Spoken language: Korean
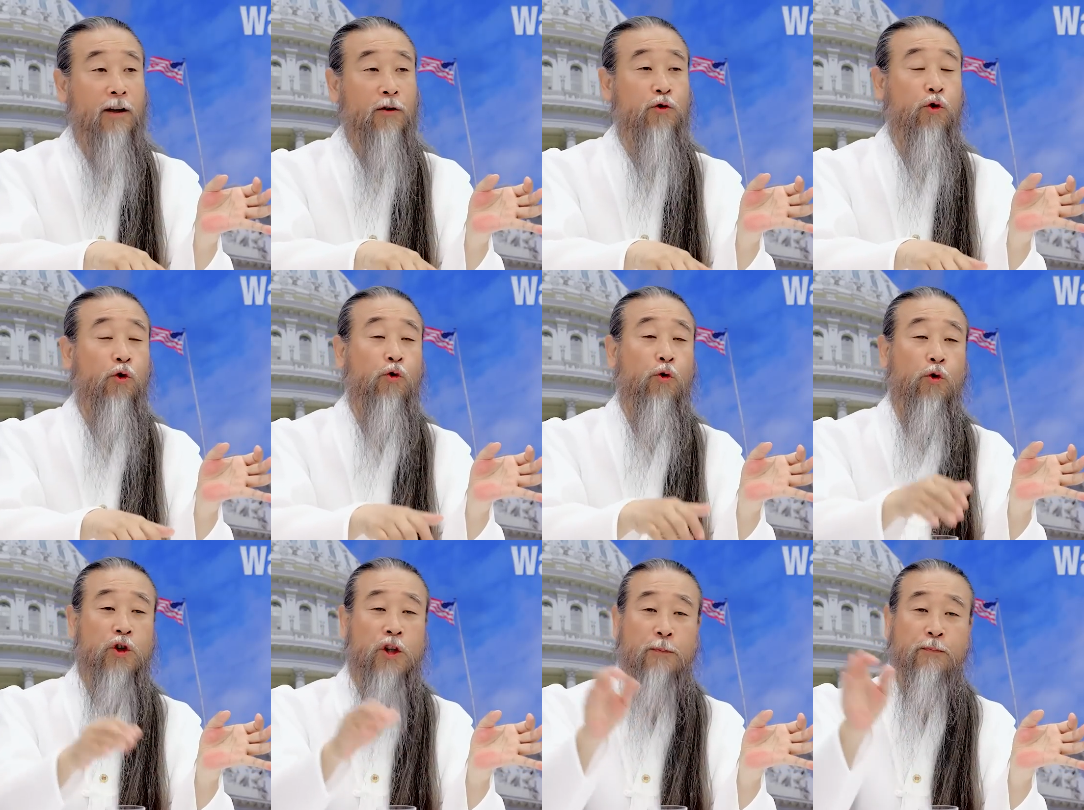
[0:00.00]

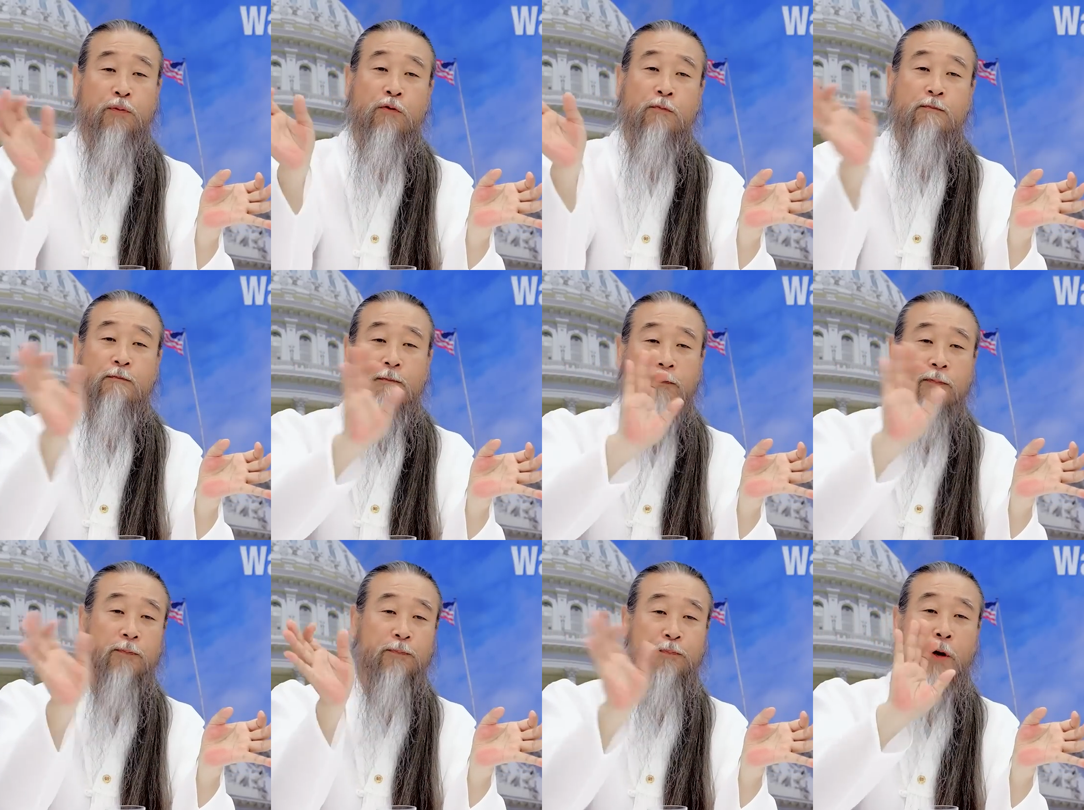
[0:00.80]
죽고 싶은
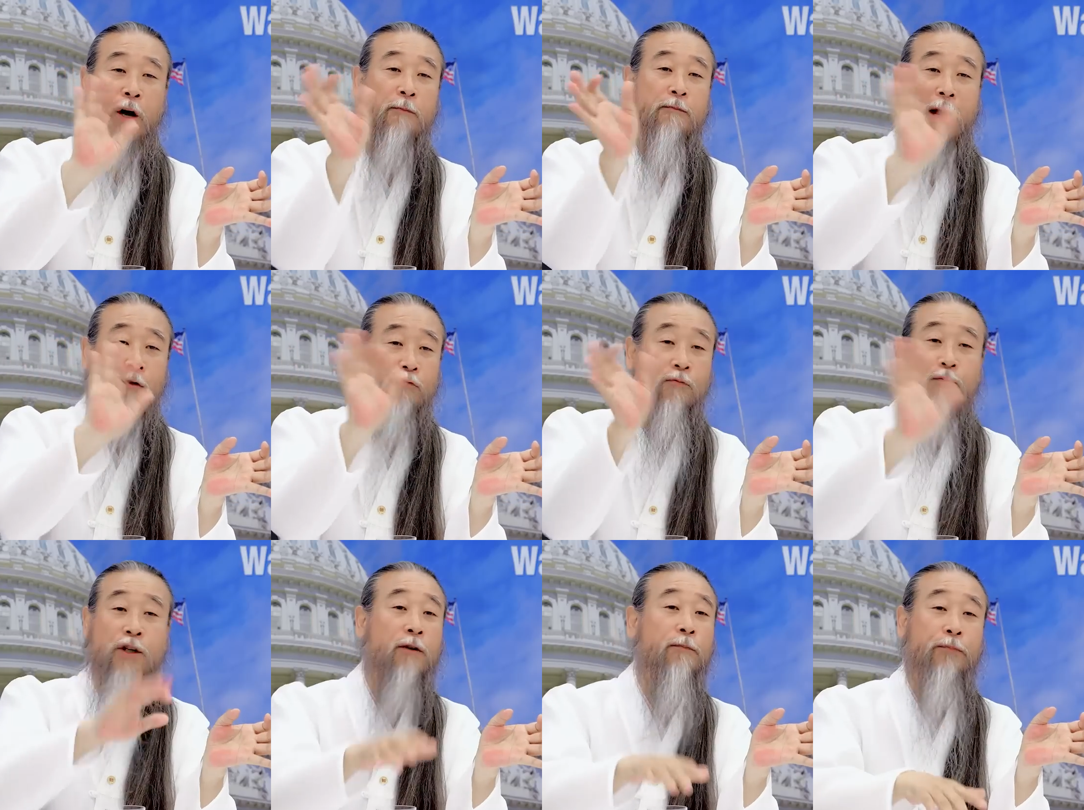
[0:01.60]

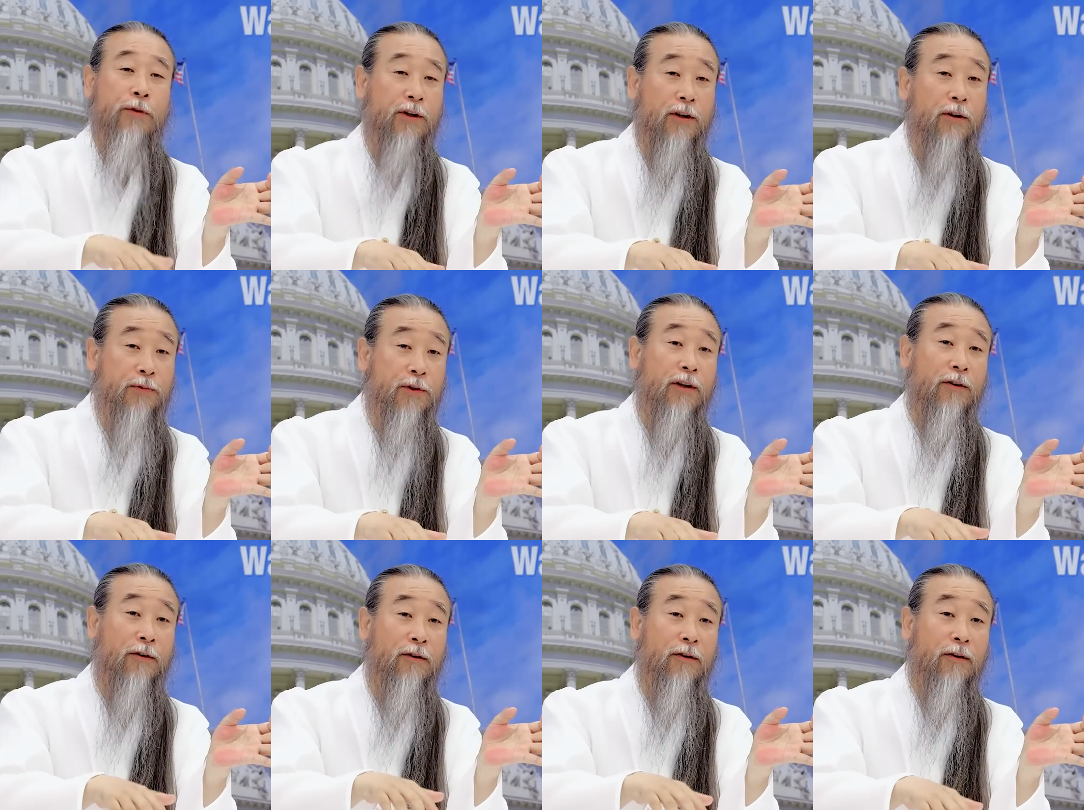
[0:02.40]
병만큼 큰 병이
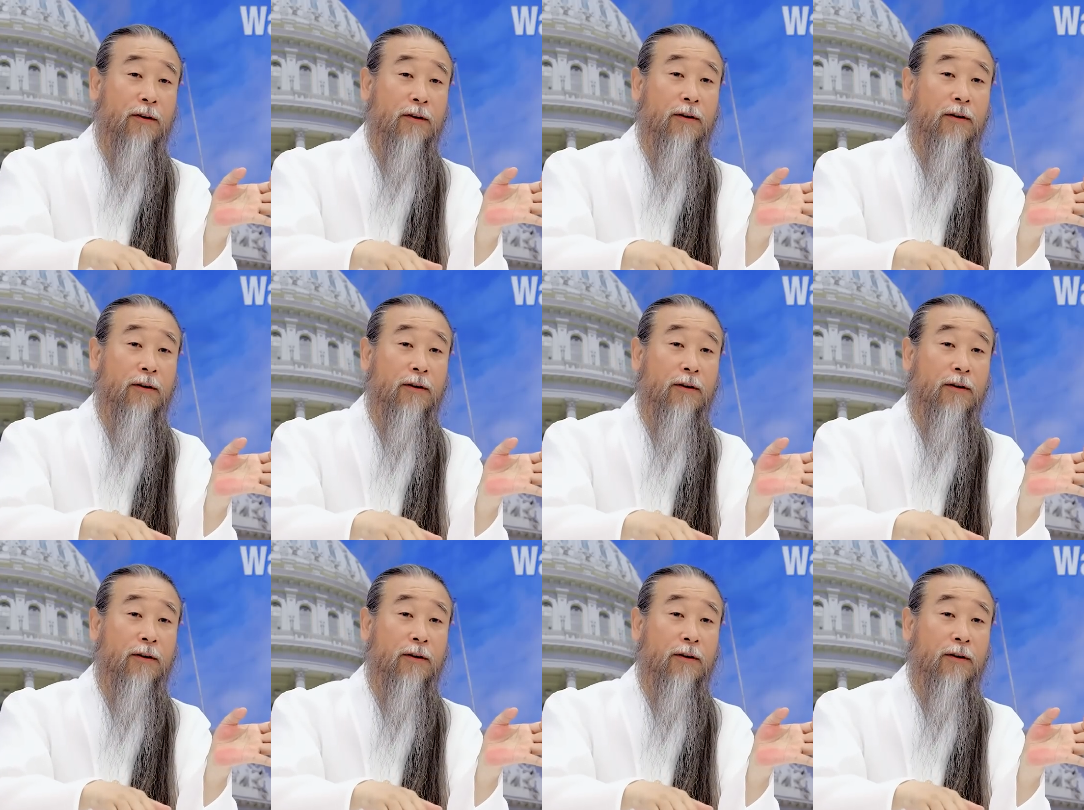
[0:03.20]
없어요.